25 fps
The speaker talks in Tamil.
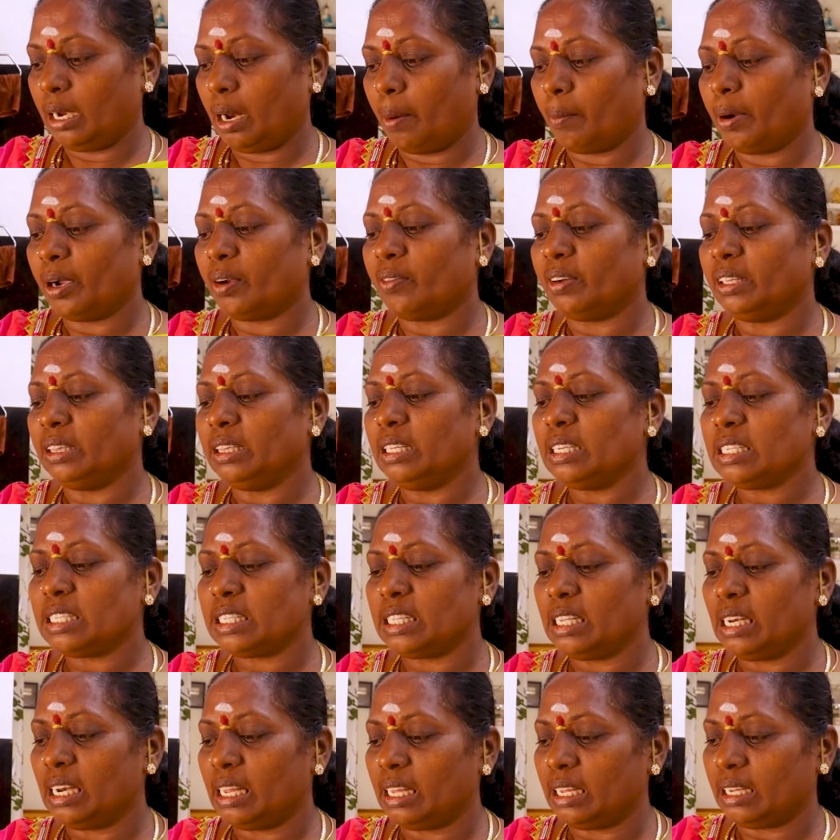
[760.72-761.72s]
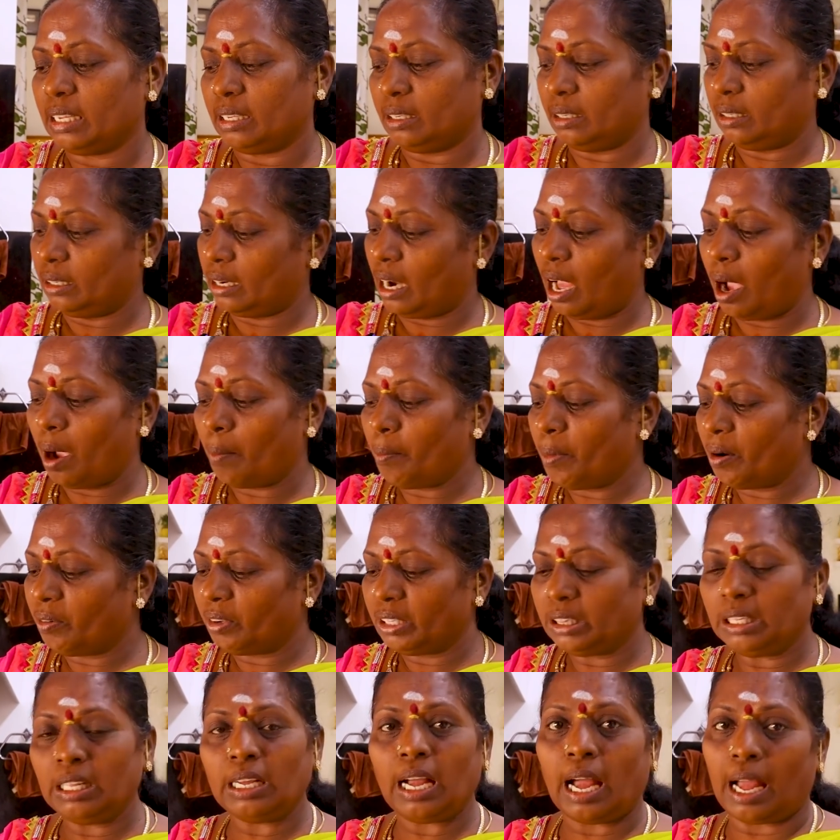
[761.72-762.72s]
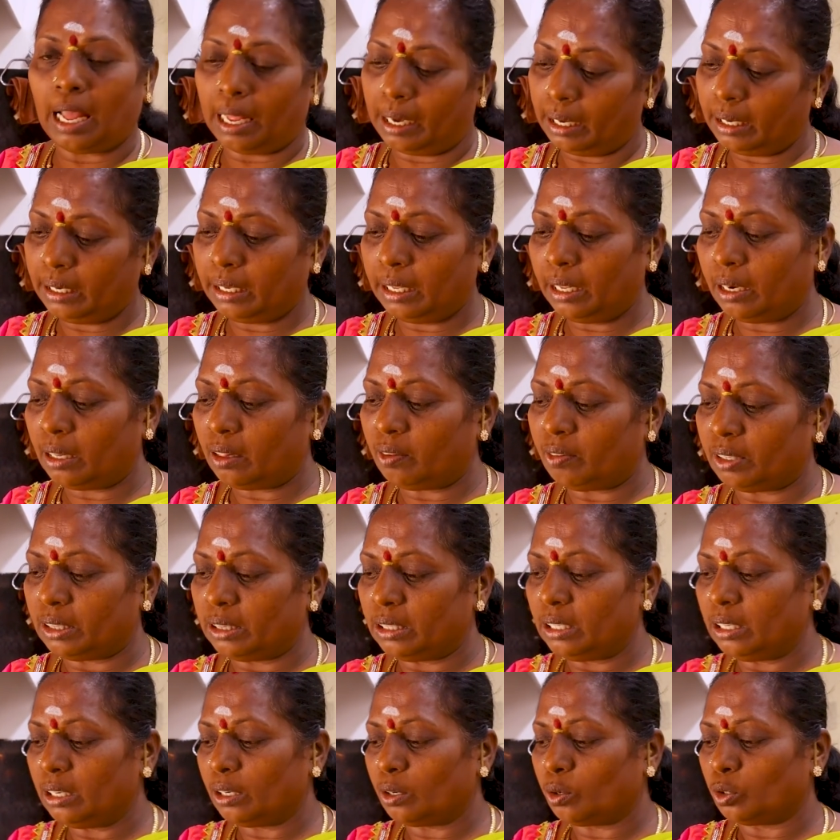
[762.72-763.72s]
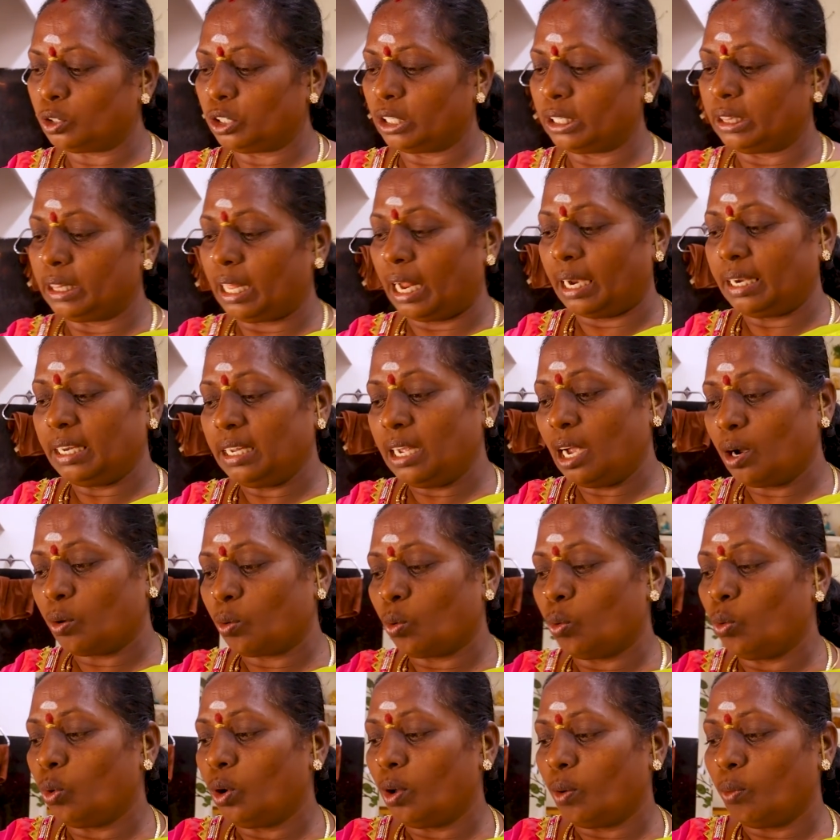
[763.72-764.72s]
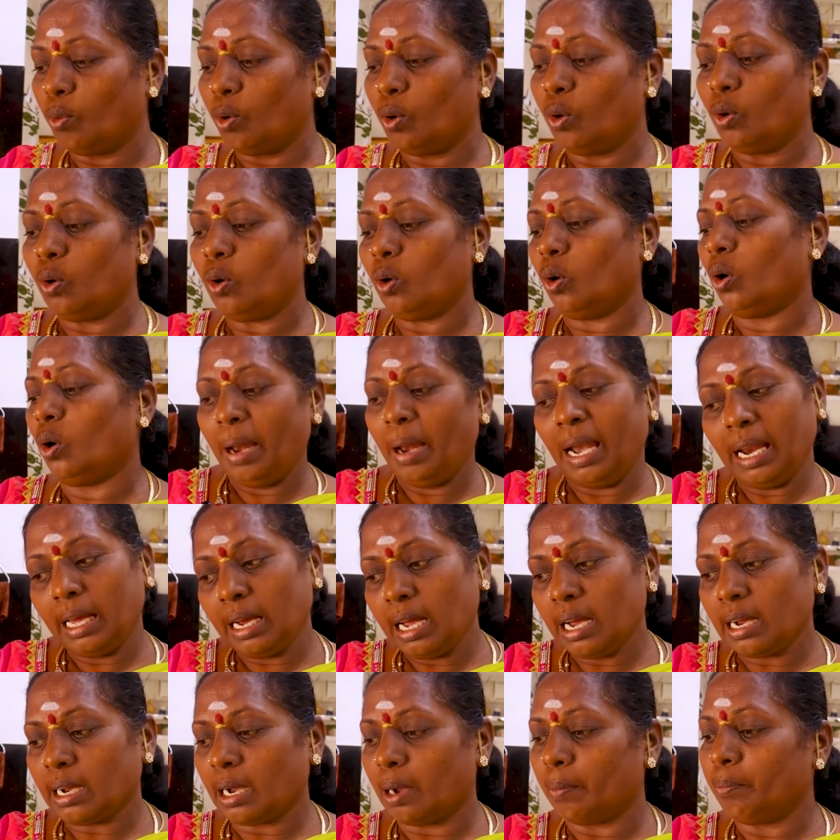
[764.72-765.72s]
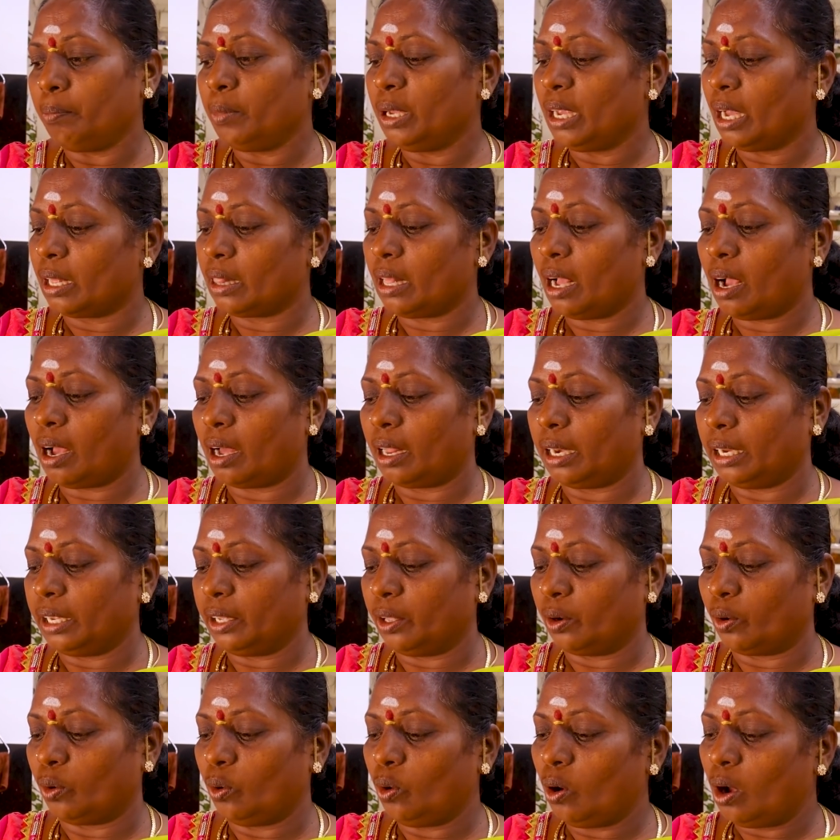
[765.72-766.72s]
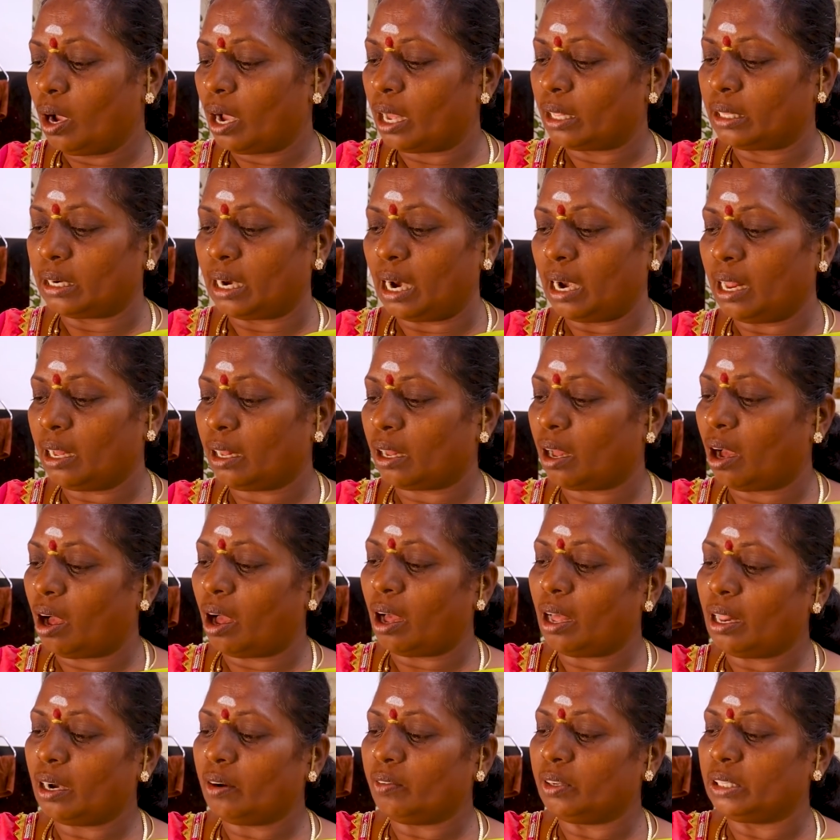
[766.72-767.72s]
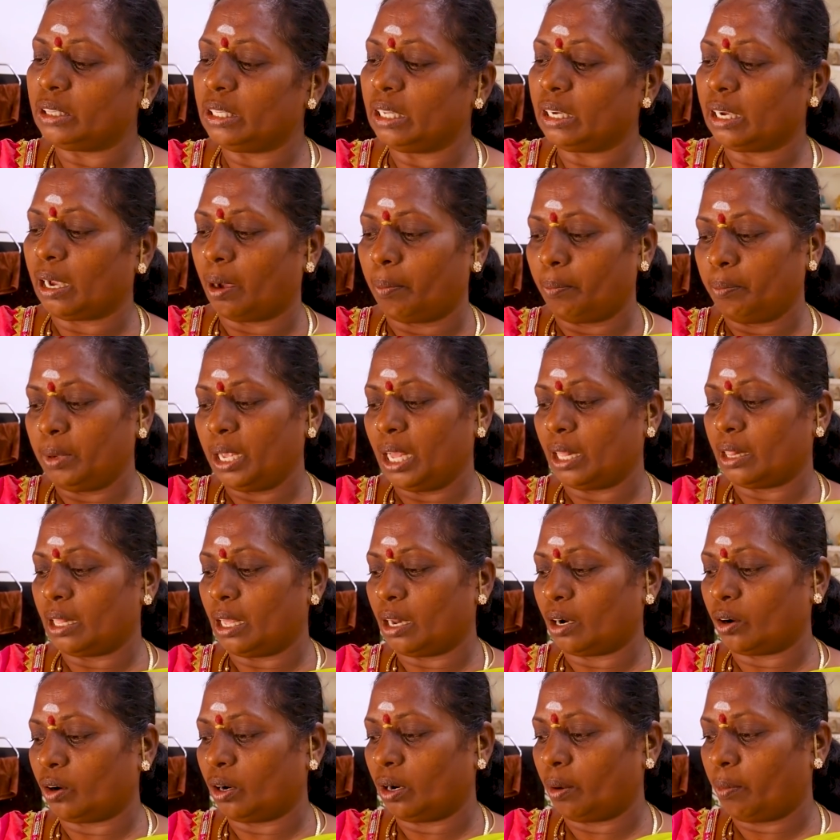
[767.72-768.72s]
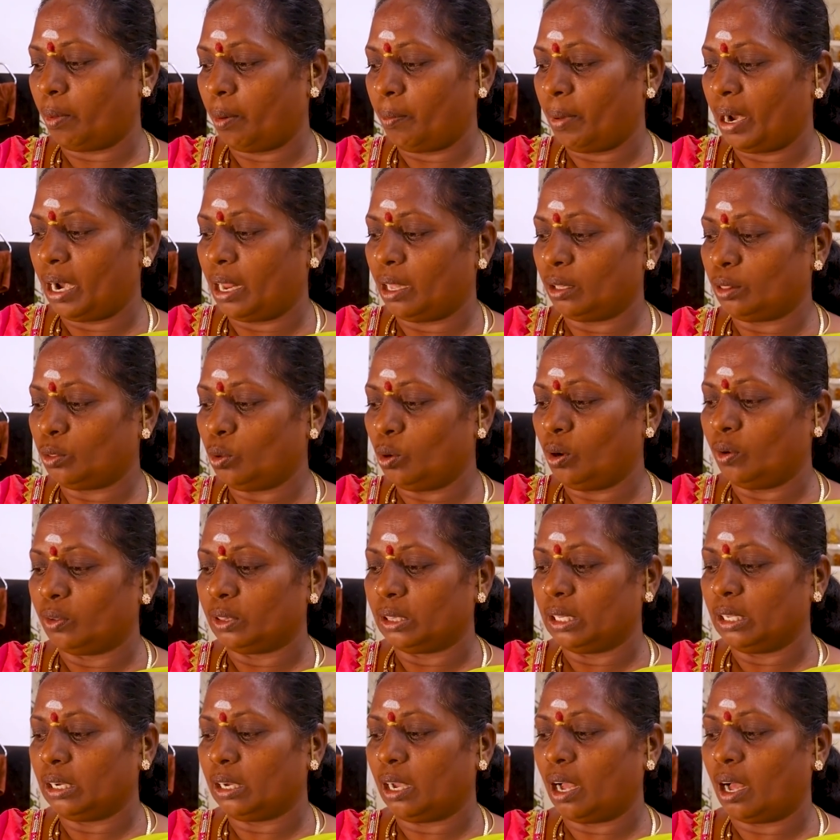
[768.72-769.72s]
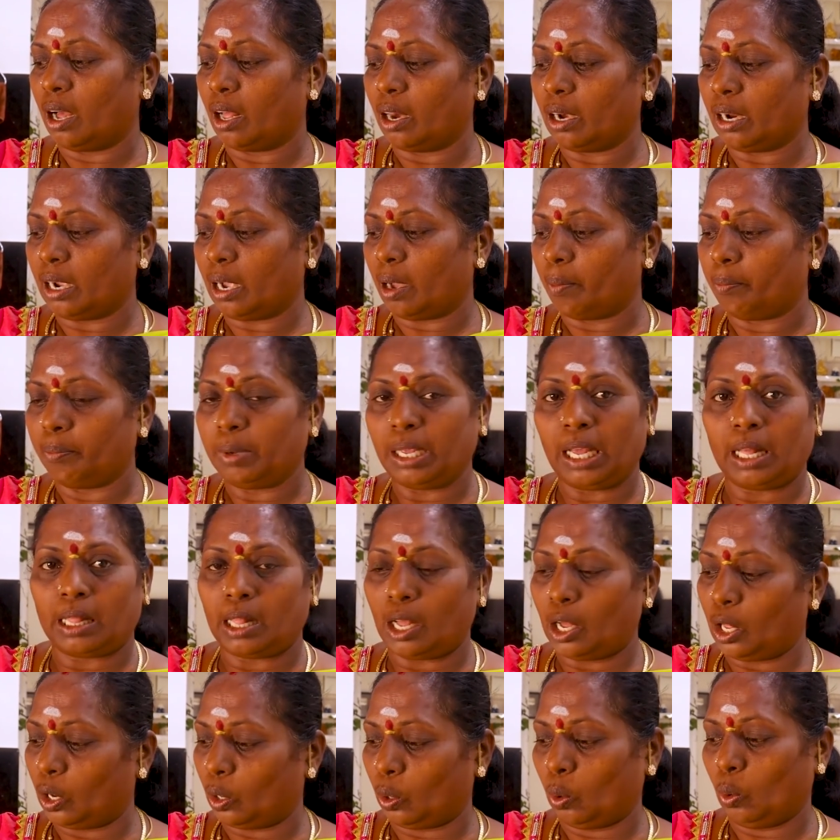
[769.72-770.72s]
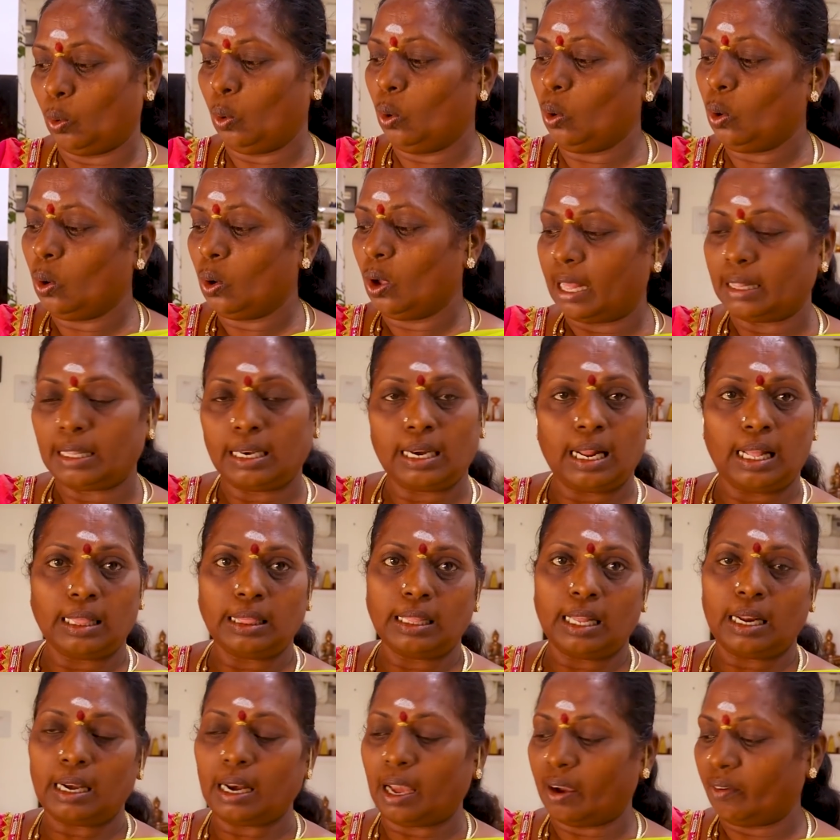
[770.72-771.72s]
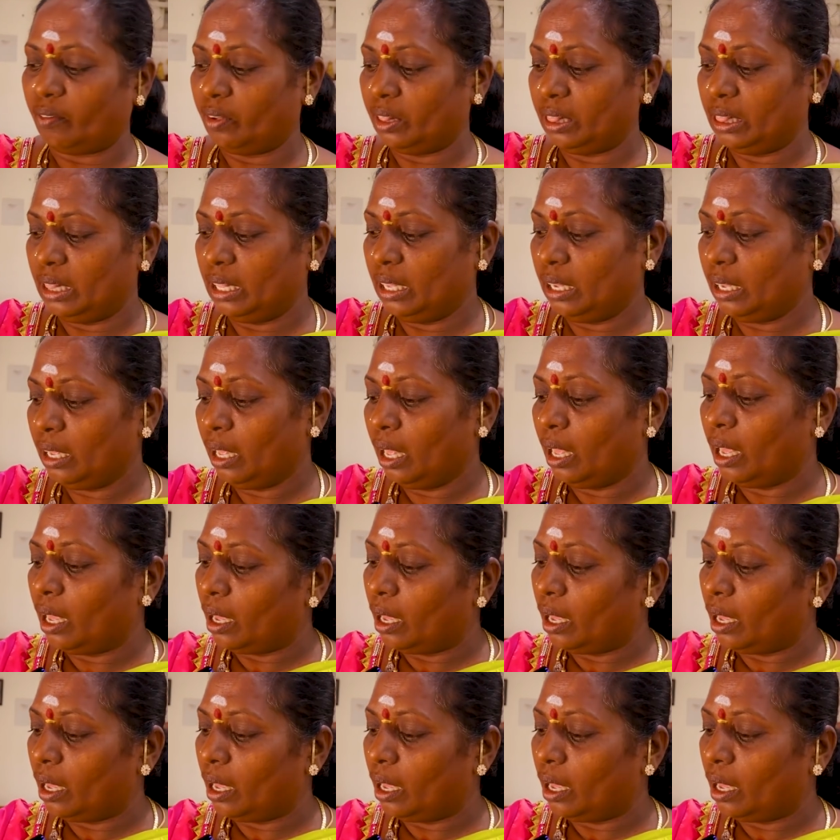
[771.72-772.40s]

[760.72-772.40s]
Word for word: நமக்கு வந்து சில நாம வந்து அரைக்கிறது வந்து கொஞ்சம் தனியாக கூடவும் மிளகா கம்மியாக தான் அரைக்கிறோம் அதனால் காரம் வந்து கம்மியாக தான் இருக்கும் நம்ம மிளகாத்தூள் வந்து காரம் கம்மியாக தான் இருக்கும் அதனால தான் நான் வந்து